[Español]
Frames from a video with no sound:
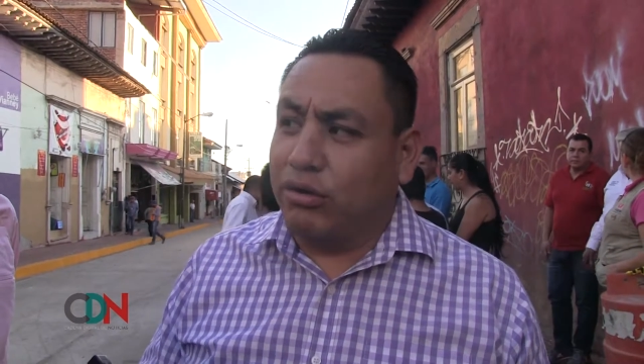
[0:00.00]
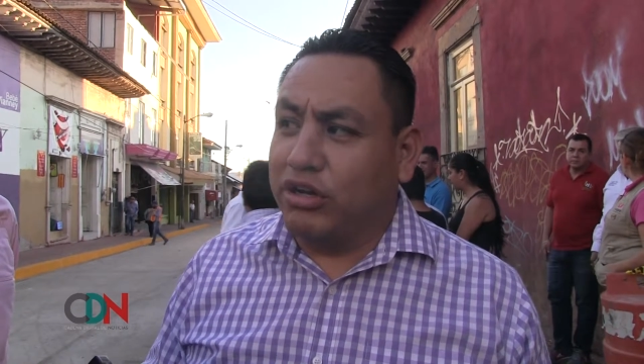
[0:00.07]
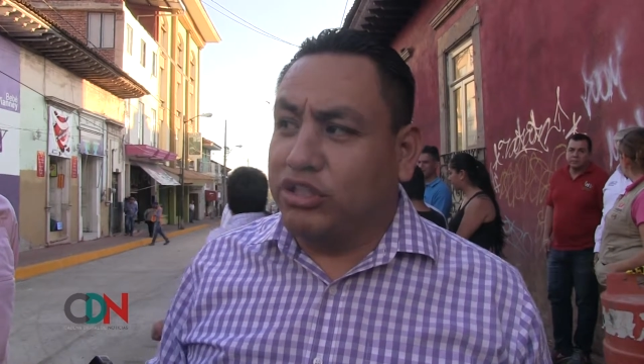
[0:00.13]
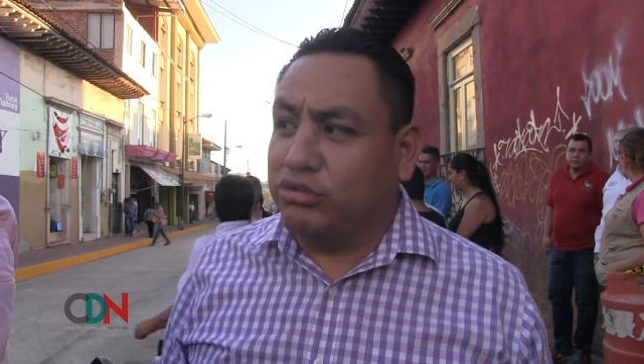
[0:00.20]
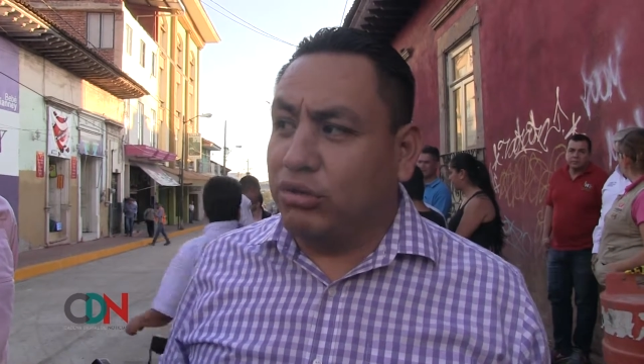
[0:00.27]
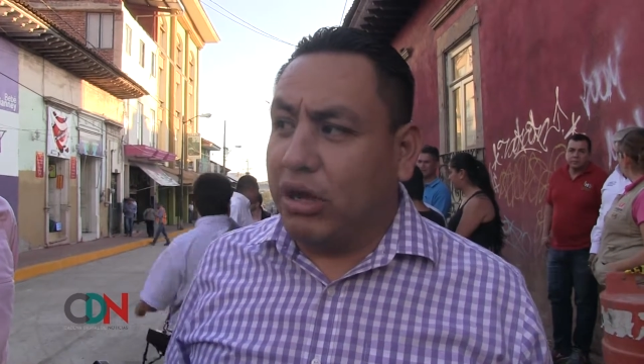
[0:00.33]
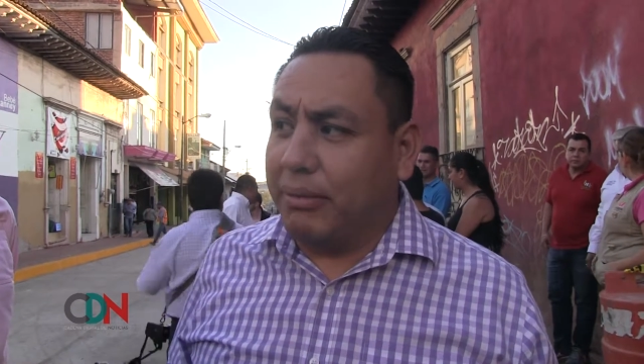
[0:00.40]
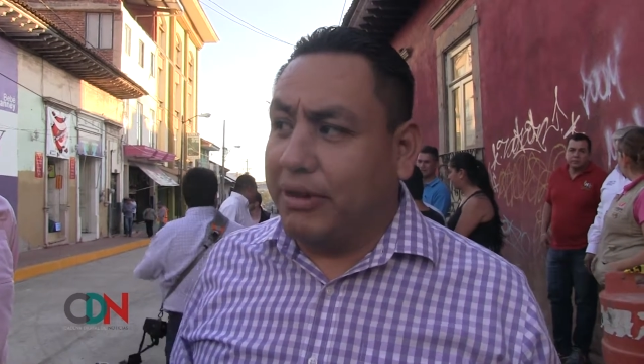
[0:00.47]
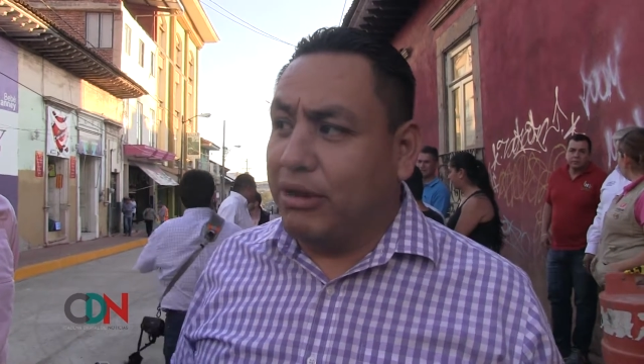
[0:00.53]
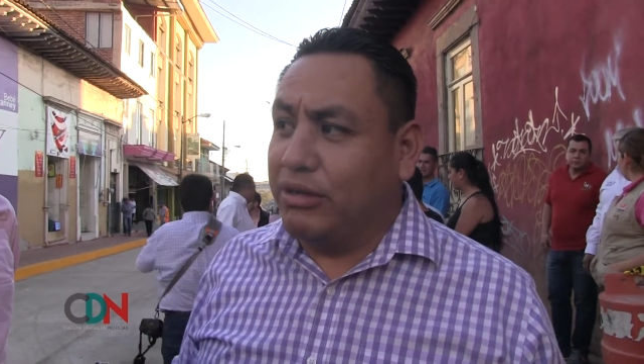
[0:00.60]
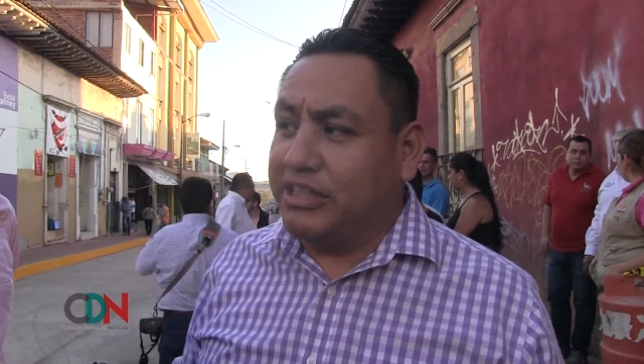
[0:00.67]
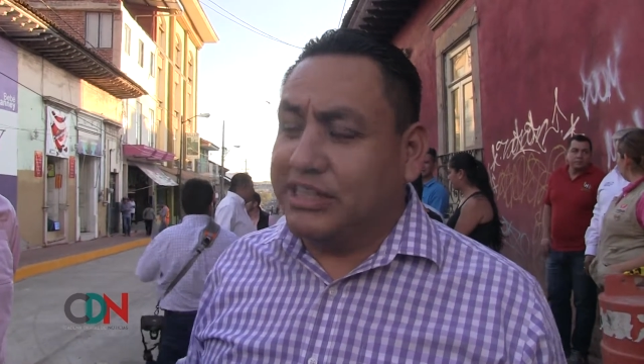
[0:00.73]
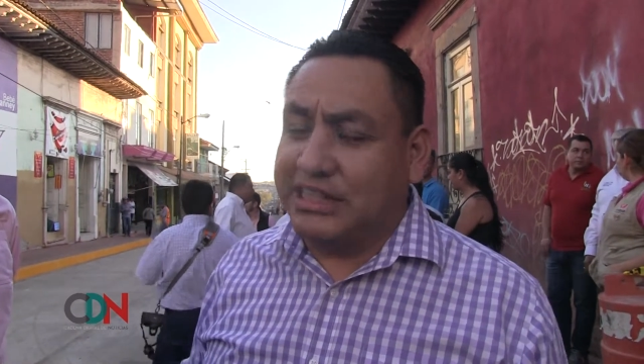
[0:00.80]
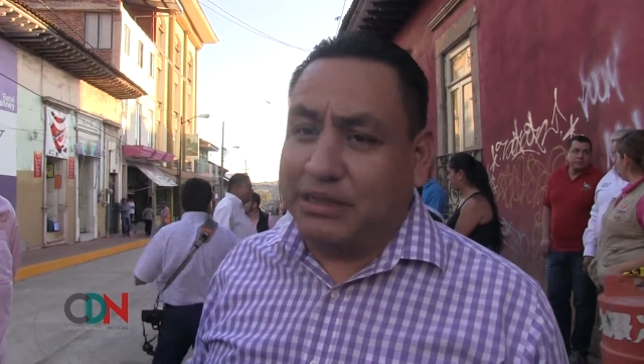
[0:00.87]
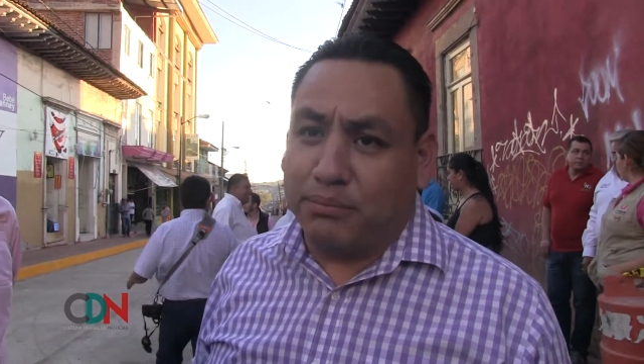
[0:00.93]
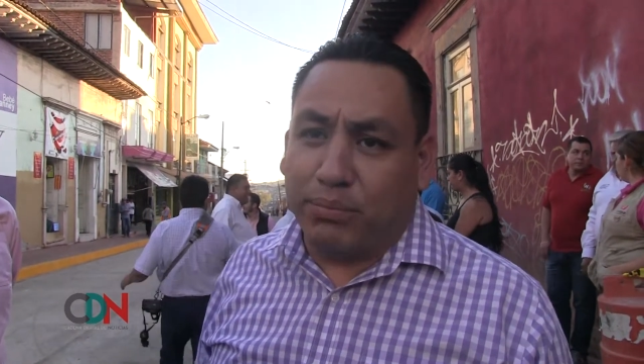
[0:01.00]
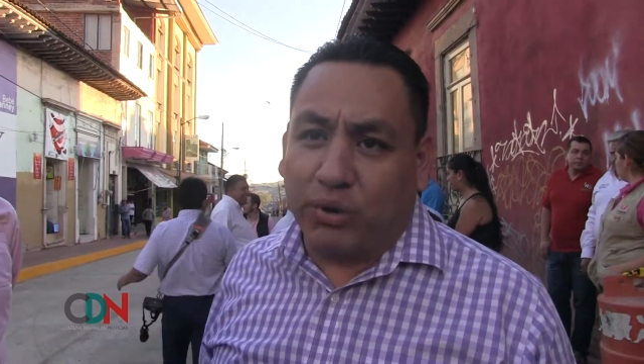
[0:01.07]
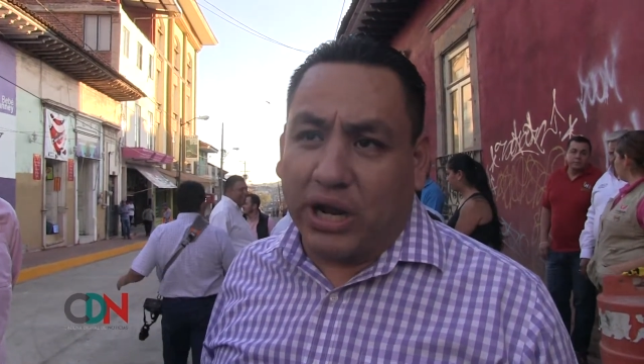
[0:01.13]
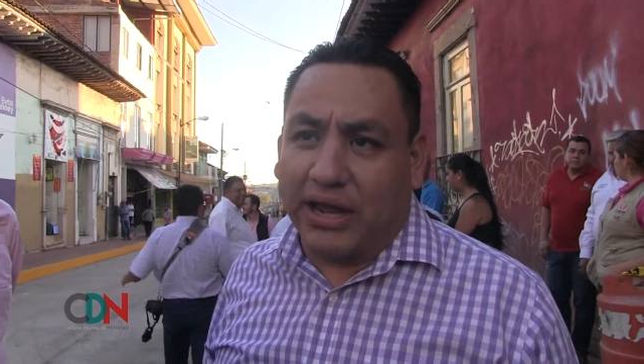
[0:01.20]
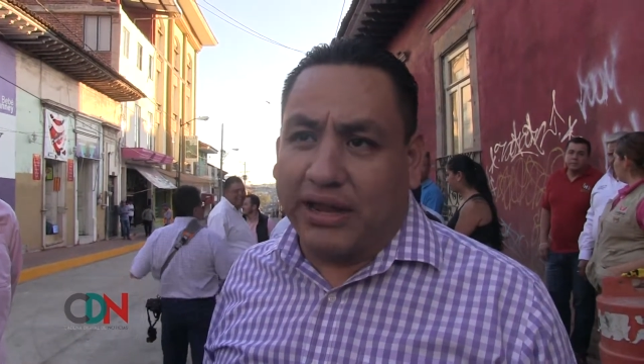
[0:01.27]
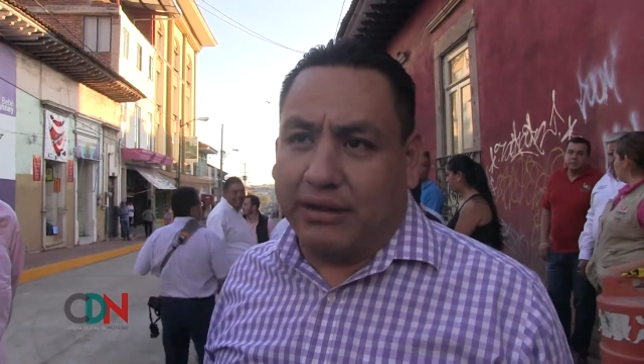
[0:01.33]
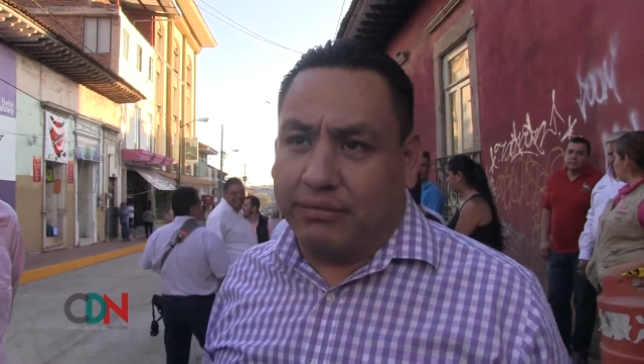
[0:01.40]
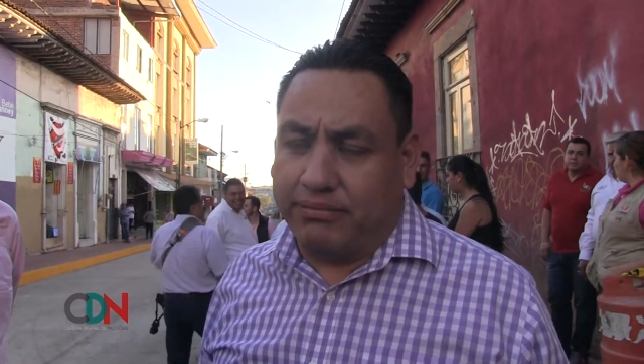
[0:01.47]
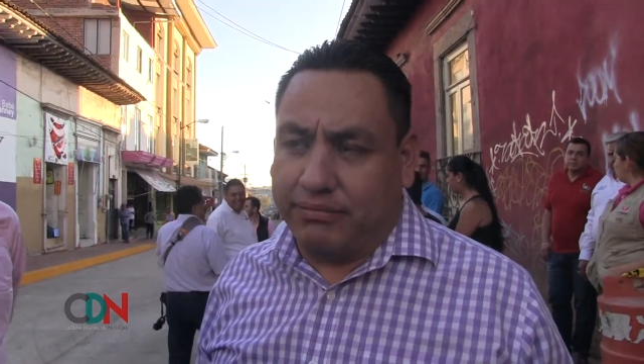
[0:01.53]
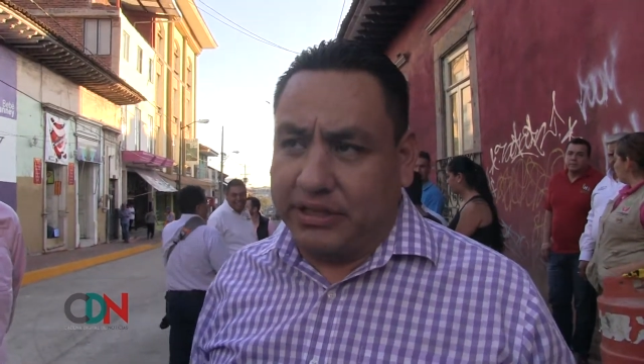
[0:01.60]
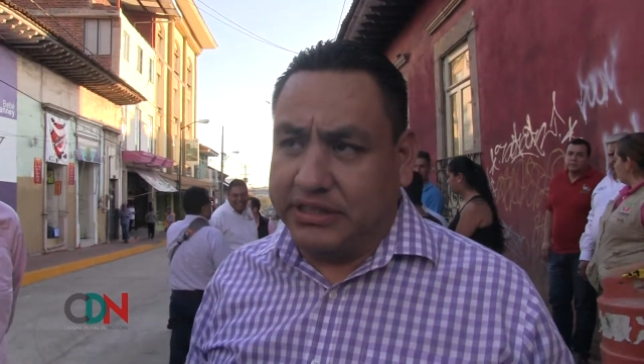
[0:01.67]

con esto abrirlo en esta temporada,